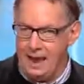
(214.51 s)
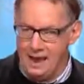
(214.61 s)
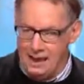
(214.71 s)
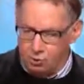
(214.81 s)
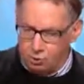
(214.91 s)

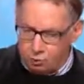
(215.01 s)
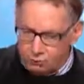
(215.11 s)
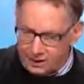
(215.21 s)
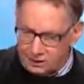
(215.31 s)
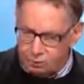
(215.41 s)
et une
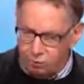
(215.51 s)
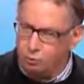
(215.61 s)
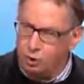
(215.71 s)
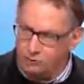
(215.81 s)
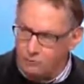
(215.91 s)

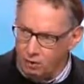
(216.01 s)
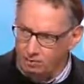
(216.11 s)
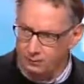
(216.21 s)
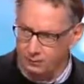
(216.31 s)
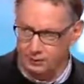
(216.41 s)
couverture, une
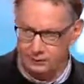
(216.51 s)
enveloppe